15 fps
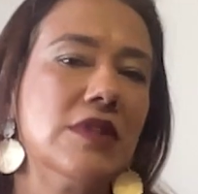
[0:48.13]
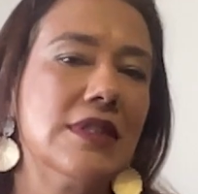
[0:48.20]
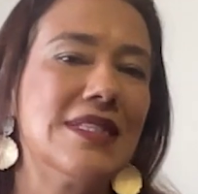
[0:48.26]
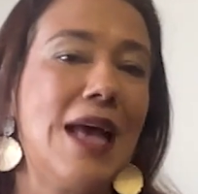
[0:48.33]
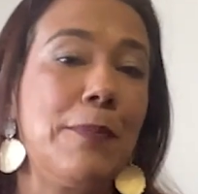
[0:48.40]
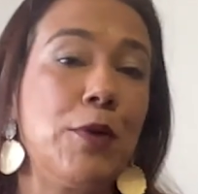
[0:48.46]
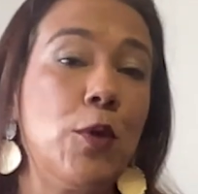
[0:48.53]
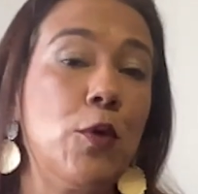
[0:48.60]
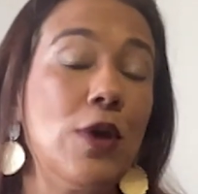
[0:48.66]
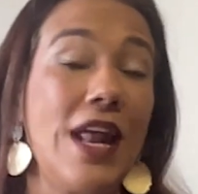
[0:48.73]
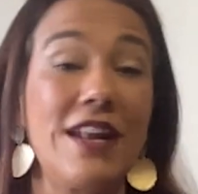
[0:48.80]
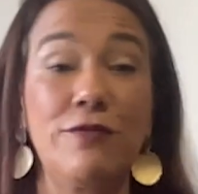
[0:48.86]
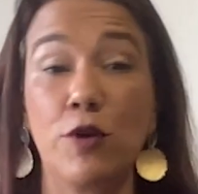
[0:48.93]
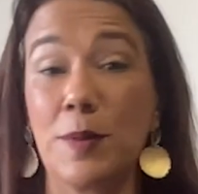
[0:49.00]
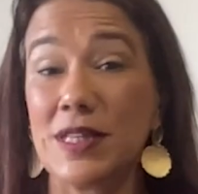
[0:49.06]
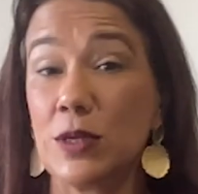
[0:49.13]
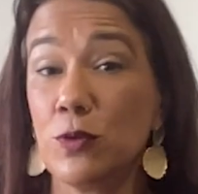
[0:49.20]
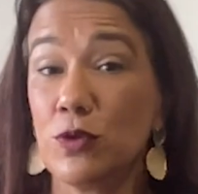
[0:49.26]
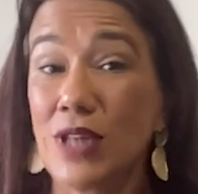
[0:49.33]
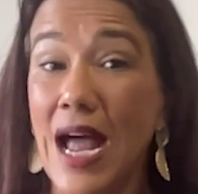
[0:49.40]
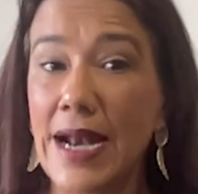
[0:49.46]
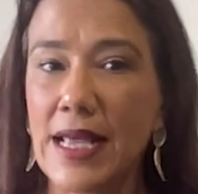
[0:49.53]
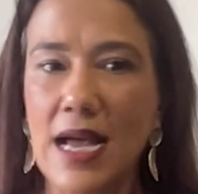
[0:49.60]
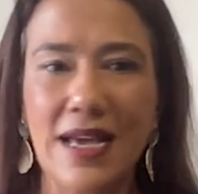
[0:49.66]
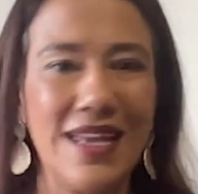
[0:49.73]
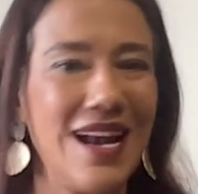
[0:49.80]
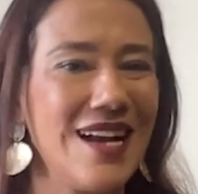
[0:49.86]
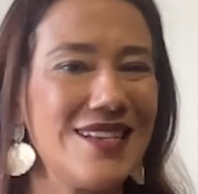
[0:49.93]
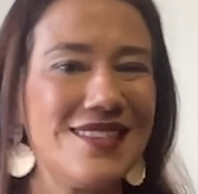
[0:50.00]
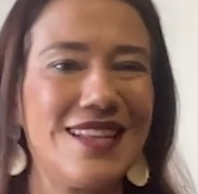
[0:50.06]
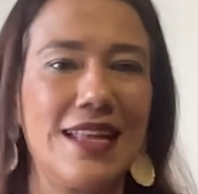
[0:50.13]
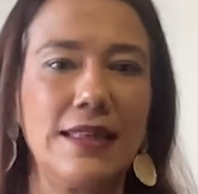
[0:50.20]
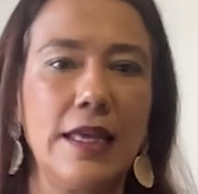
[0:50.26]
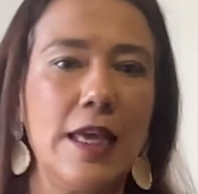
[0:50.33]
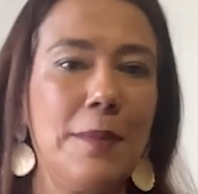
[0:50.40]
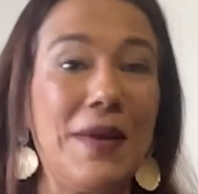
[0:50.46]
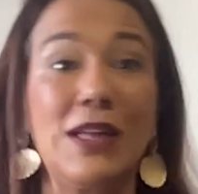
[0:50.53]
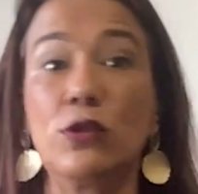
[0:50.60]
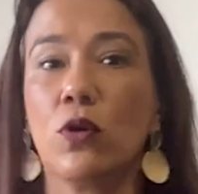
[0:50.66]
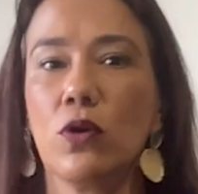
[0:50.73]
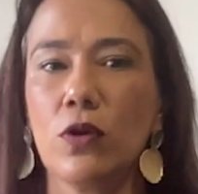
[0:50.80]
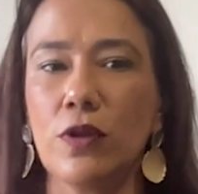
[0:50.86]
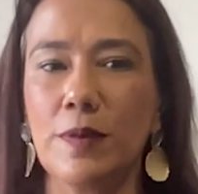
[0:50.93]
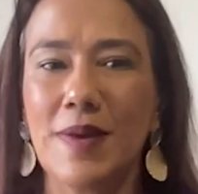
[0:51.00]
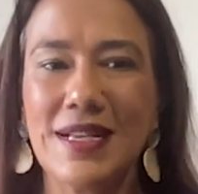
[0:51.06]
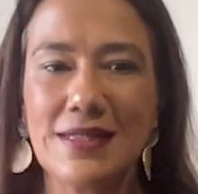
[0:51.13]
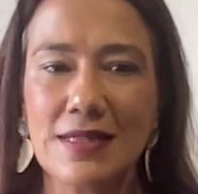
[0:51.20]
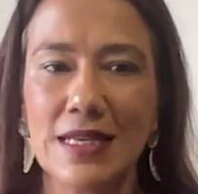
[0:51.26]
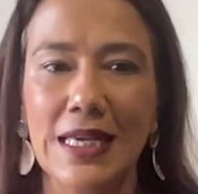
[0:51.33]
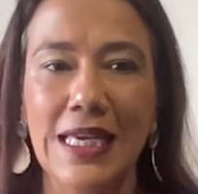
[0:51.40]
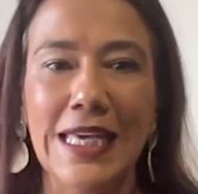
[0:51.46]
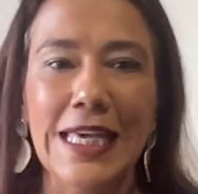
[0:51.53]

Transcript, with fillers: Se aprobó la reforma tributaria, que era la estrategia para todo lo demás,